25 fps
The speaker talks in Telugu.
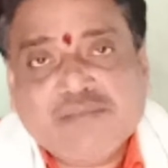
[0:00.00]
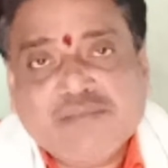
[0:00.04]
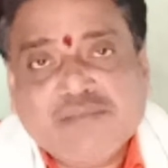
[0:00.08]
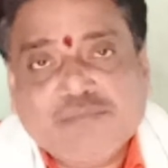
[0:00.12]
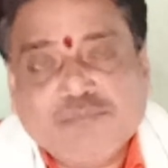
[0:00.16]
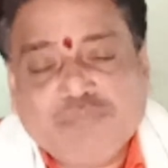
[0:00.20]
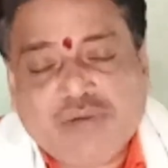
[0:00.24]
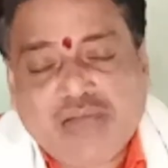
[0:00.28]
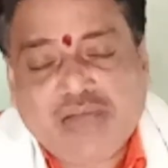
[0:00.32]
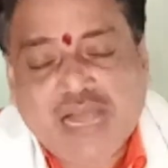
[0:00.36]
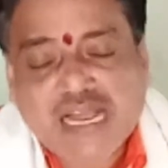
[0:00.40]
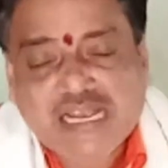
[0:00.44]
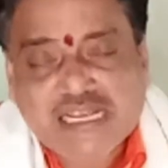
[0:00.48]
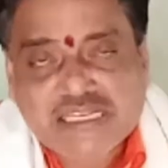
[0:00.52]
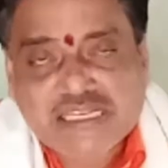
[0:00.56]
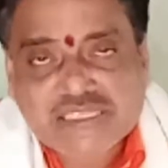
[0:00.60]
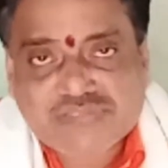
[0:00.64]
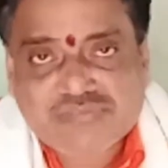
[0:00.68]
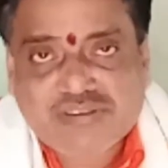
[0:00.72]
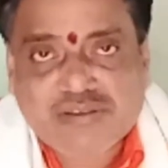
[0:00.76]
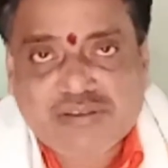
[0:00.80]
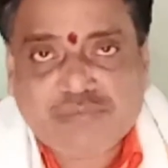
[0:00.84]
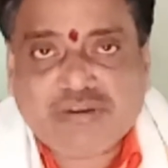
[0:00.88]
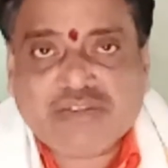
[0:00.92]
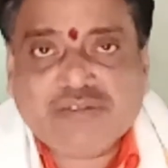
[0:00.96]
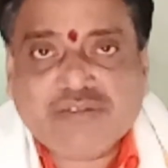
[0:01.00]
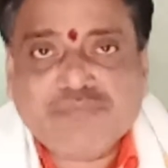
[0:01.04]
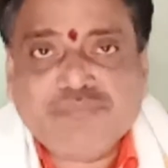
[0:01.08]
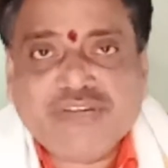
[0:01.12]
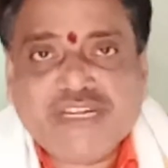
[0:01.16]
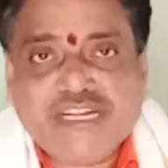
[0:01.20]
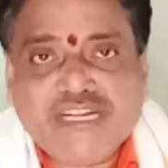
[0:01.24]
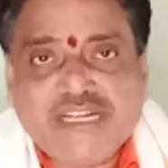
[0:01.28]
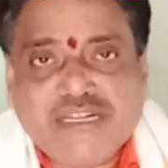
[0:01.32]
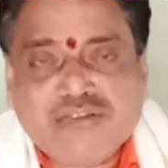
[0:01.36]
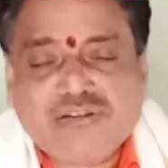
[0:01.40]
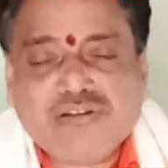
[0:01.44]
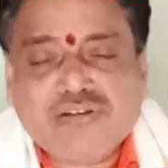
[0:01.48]
భాగస్వామి మీ
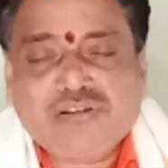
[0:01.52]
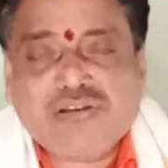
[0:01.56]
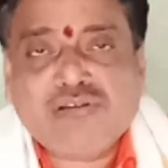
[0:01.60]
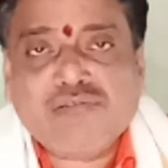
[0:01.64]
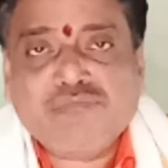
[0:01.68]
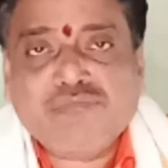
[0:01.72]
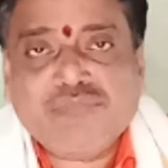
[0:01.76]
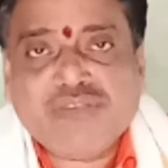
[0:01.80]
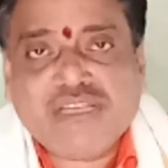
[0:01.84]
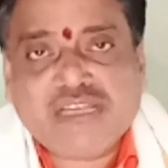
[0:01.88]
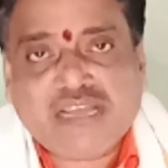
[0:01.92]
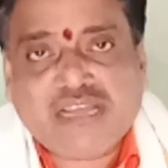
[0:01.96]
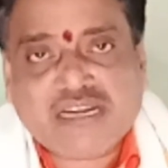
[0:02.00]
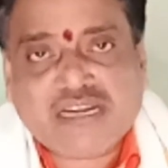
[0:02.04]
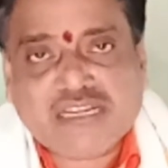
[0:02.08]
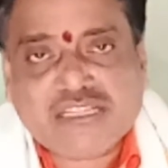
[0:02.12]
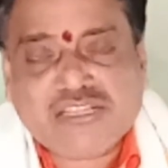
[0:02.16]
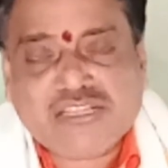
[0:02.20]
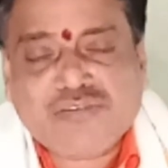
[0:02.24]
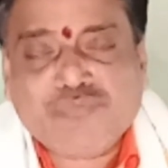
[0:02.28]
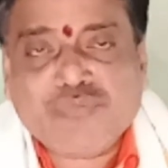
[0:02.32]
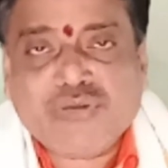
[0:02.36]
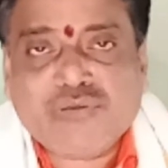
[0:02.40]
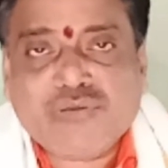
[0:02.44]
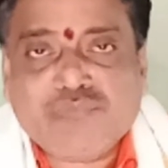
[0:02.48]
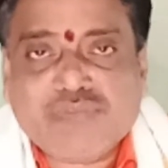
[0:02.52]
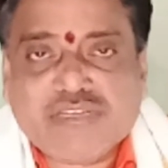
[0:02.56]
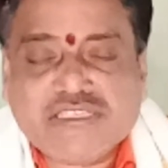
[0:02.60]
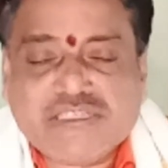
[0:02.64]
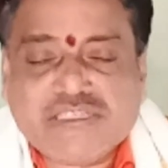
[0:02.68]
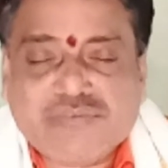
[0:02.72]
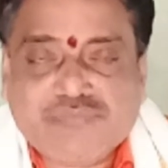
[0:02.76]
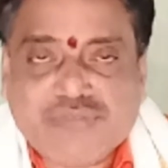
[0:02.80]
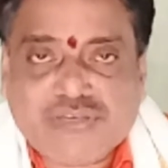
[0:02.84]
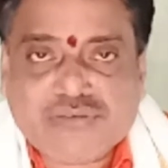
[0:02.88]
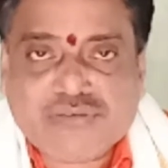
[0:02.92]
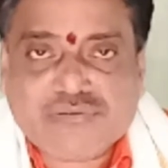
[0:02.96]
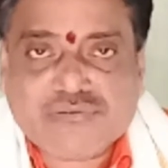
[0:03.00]
ఇంట్లో మీ అన్నదమ్ముల మధ్య
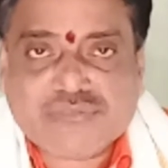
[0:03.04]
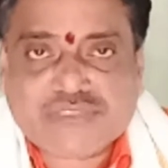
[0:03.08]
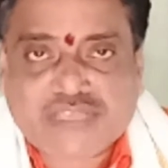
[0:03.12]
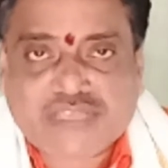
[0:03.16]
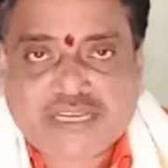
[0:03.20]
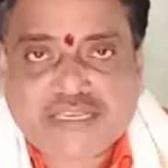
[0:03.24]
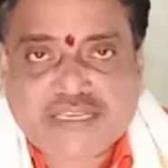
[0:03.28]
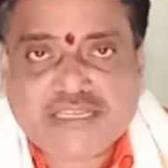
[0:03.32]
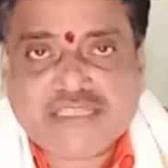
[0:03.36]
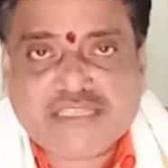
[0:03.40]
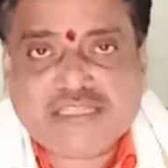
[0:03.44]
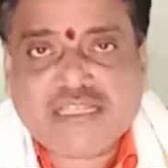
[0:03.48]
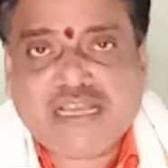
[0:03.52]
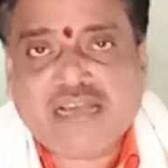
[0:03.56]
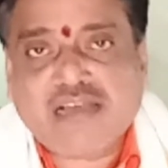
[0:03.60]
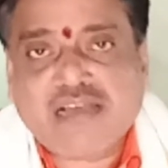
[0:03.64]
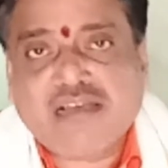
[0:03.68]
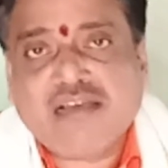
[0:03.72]
మీకు సఖ్యత